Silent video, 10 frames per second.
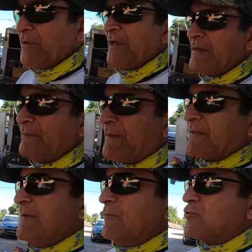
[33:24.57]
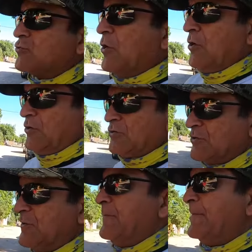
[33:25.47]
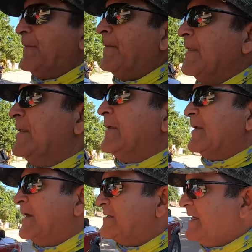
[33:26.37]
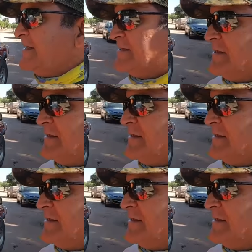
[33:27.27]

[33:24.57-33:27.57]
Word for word: pues ya repartimos todos. Gracias.